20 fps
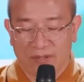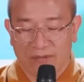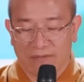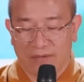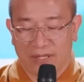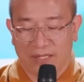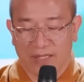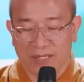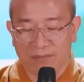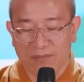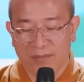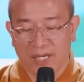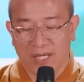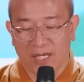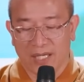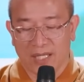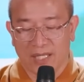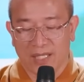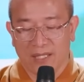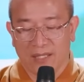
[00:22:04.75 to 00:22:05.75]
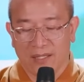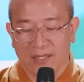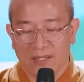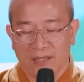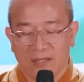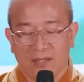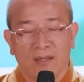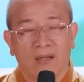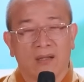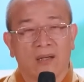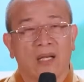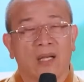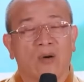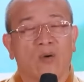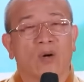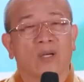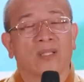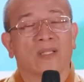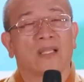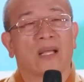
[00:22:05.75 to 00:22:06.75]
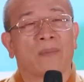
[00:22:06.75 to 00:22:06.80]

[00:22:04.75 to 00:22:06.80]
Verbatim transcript: Và thứ mười là huân